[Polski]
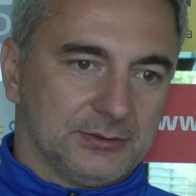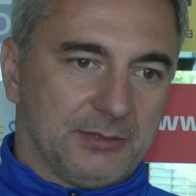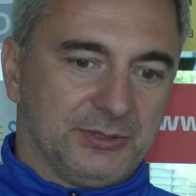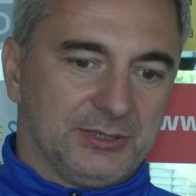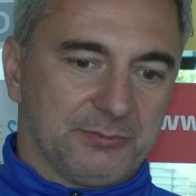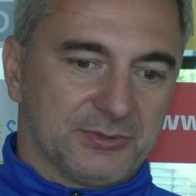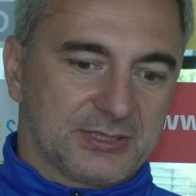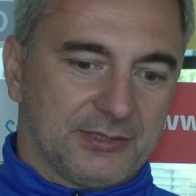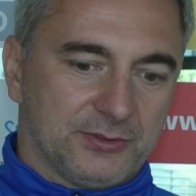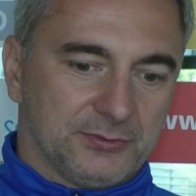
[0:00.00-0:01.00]
e, ambitnej
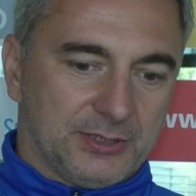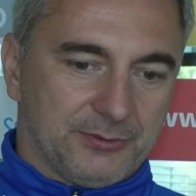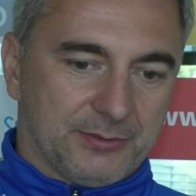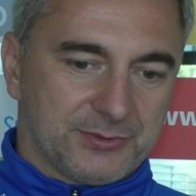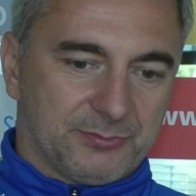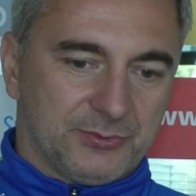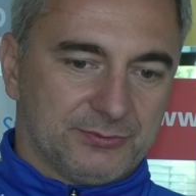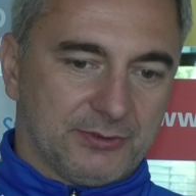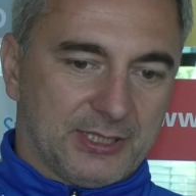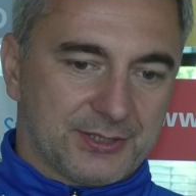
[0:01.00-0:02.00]
postawie udało nam się
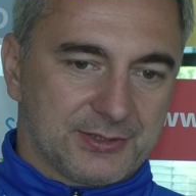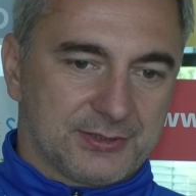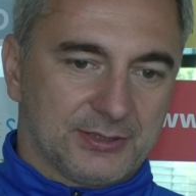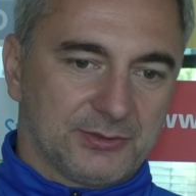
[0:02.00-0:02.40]
punkt wywalczyć.